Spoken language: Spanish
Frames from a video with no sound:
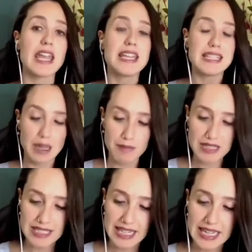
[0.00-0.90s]
que
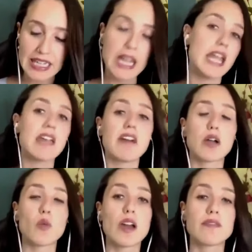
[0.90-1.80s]
también se tenga que
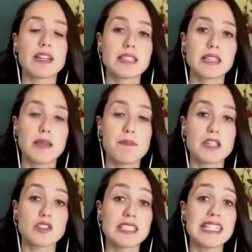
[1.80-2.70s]
evacuar bastantes
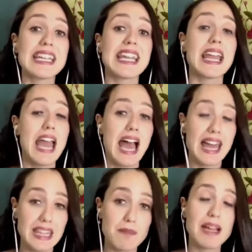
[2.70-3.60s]
personas y que
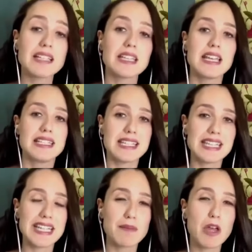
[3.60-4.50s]
además ya
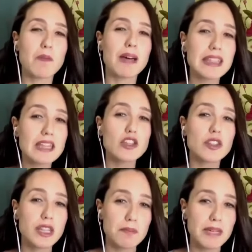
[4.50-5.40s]
se han quemado más de
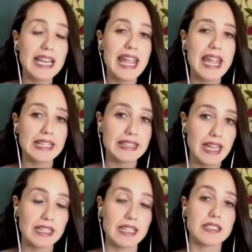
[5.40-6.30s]
12.000
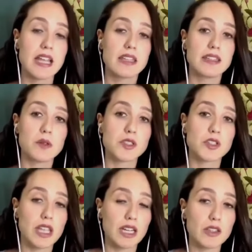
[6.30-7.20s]
hectáreas de
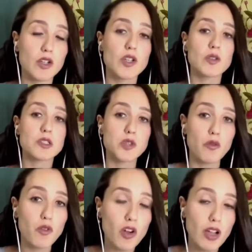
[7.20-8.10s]
nuestro territorio, de
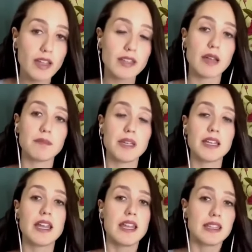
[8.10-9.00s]
nuestro bosque,
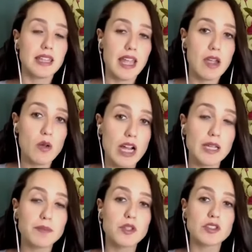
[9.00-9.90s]
también de
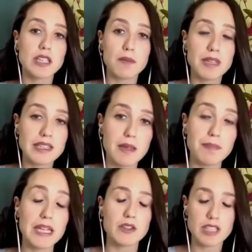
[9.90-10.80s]
eucaliptos y también de
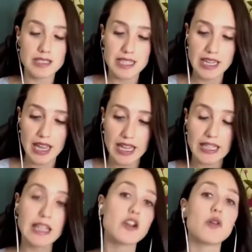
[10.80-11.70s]
pinos. Así que,
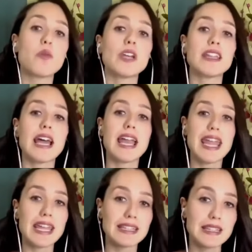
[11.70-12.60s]
querida comunidad,
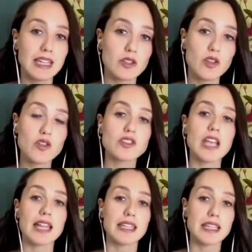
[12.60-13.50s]
entre todos,
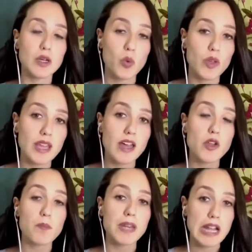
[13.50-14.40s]
a tener
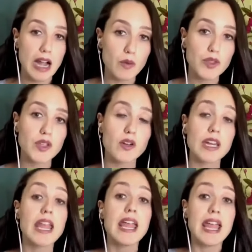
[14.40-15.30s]
cuidado,
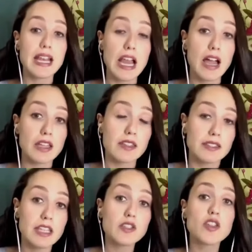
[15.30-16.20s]
precaución eh,
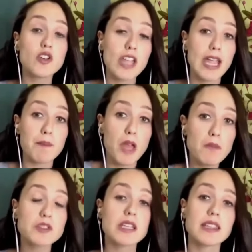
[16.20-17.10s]
dentro de lo que
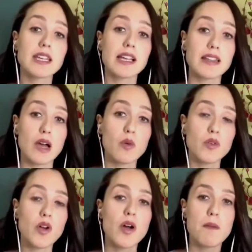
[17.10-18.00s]
podemos hacer cada
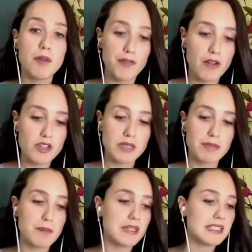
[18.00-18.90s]
uno, por favor
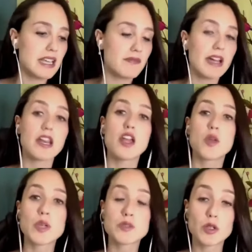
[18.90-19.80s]
siempre a preservar
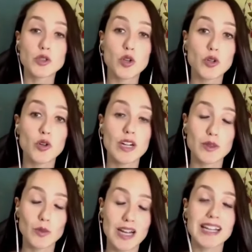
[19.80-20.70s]
nuestro entorno
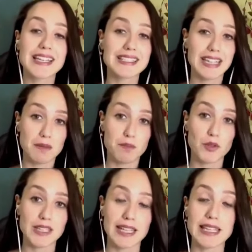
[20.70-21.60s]
natural que es tan
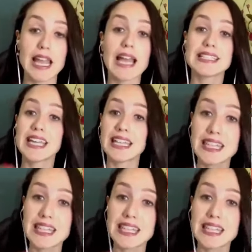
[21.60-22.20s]
importante. Así que